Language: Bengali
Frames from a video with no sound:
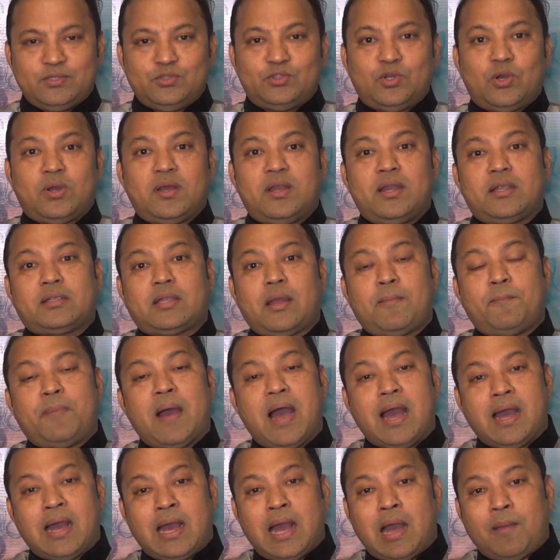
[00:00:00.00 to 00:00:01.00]
যখন একটা
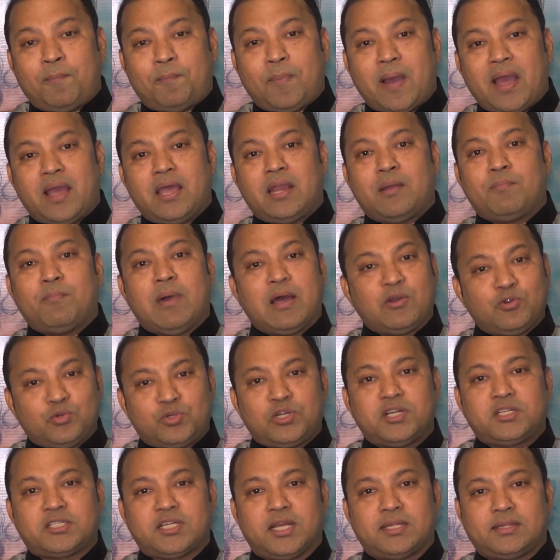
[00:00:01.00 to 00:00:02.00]
ভাঙ্গা পায়ের
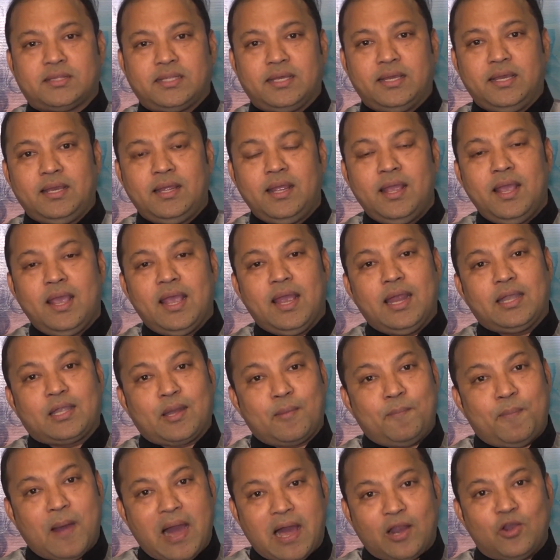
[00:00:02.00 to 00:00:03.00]
মানুষের সাথে
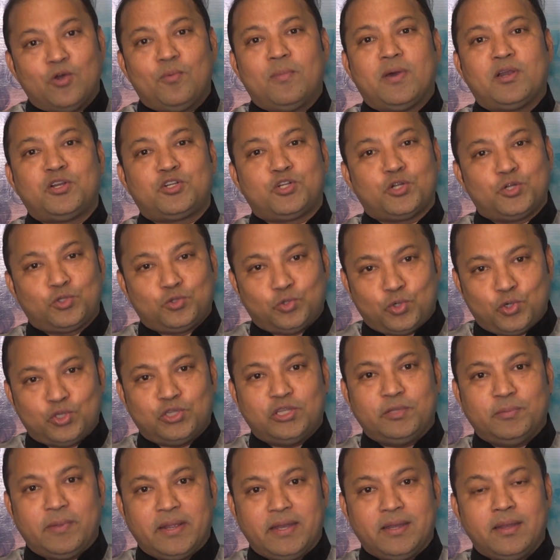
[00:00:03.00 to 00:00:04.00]
একটা ভালো মানুষের দৌড়
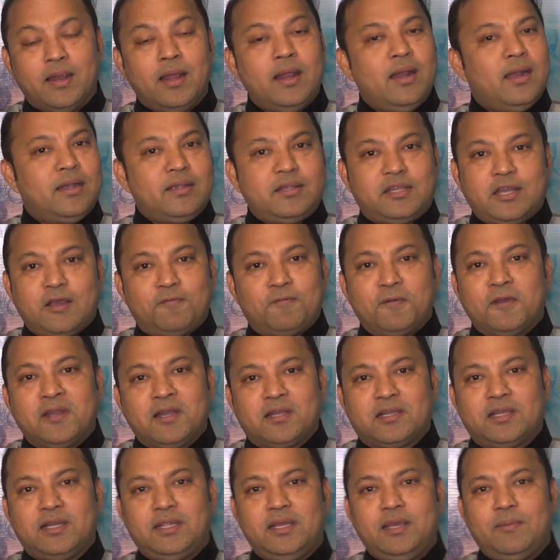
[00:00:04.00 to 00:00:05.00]
দিবেন
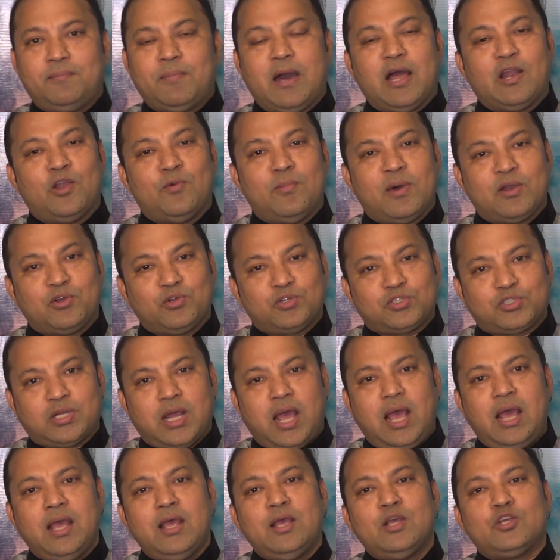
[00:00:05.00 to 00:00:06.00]
ডেফিনেটলি ভালো মানুষটা
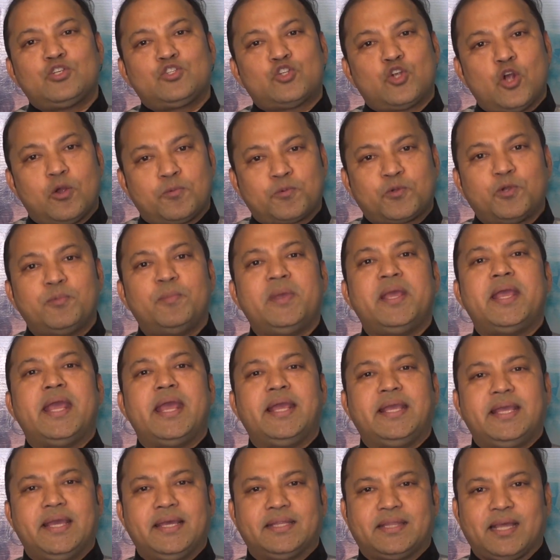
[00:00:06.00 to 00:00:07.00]
সবসময়
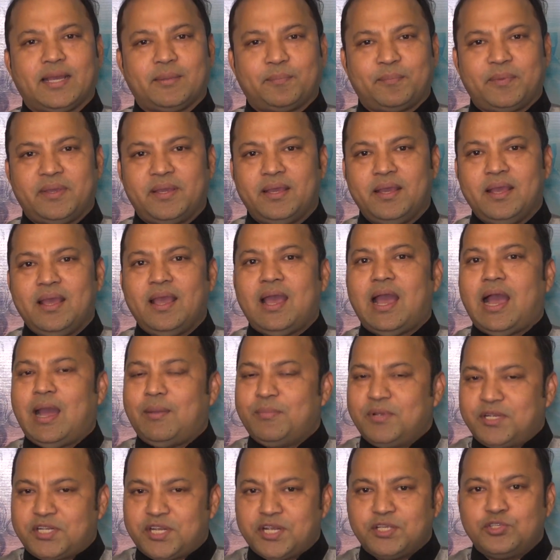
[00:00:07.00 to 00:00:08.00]
এগিয়ে থাকবে
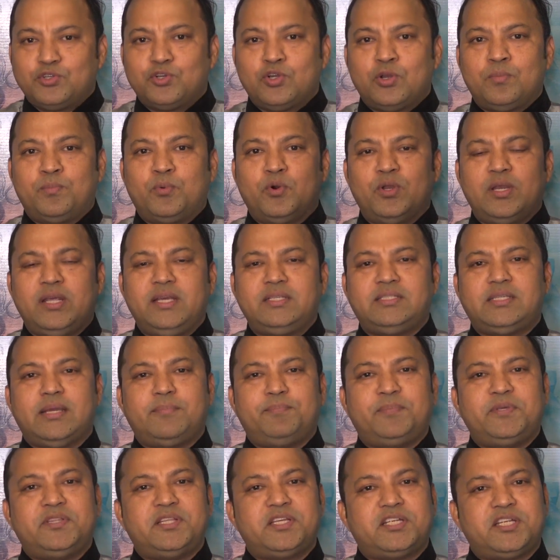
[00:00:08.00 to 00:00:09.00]
আমি সেই জন্য বলি যে
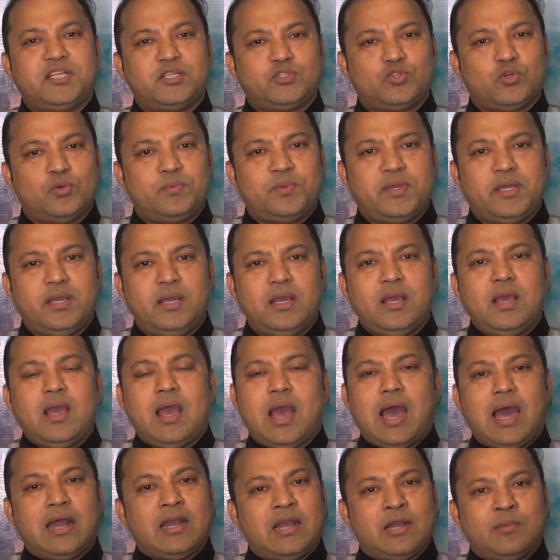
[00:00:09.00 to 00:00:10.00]
বিদেশি ছবি
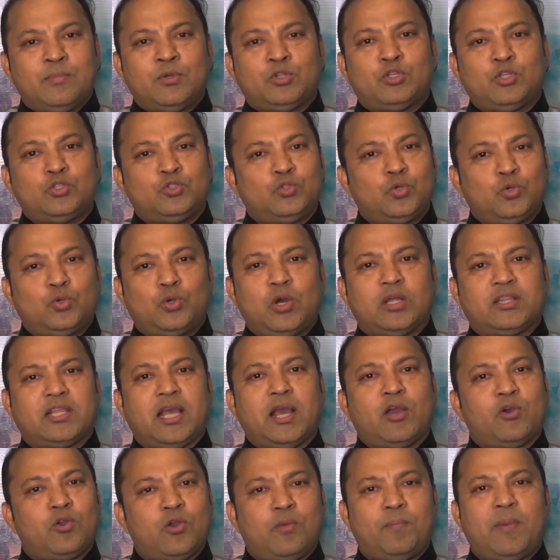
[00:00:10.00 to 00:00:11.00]
আনার মতো যোগ্যতা
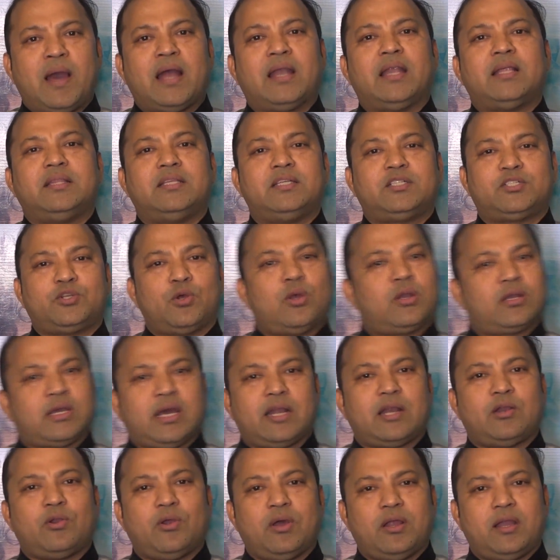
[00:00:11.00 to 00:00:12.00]
এখনও বাংলাদেশ
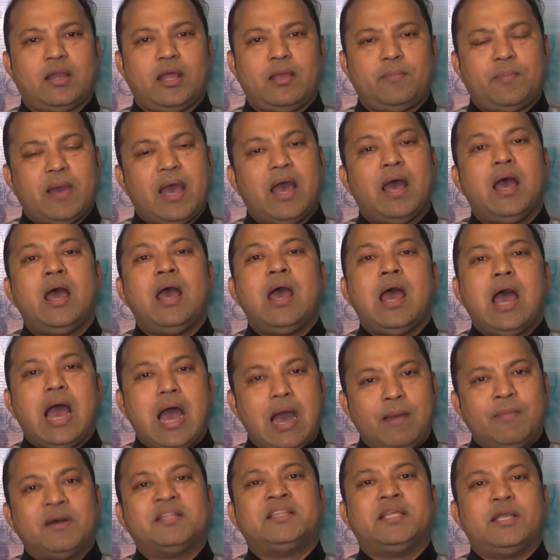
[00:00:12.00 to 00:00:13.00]
সরকারের হয় নাই বা
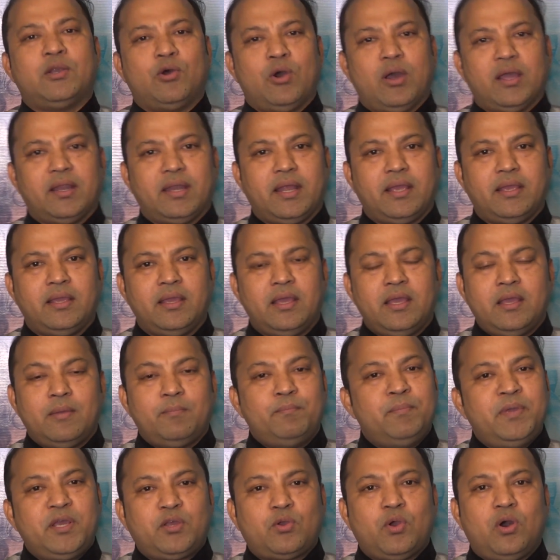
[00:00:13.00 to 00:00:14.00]
আমাদের হয় নাই
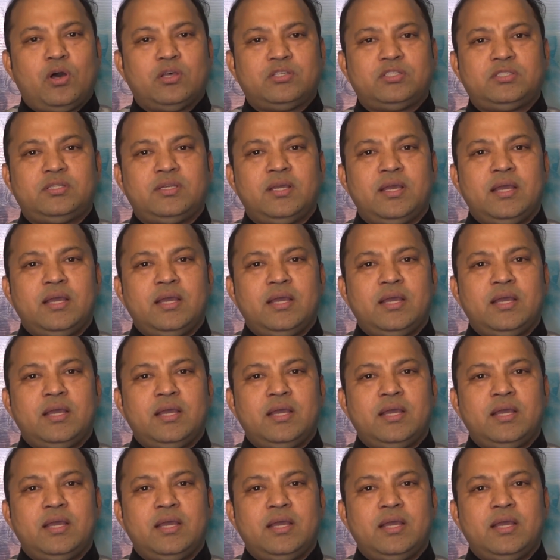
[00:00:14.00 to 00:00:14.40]
বিকজ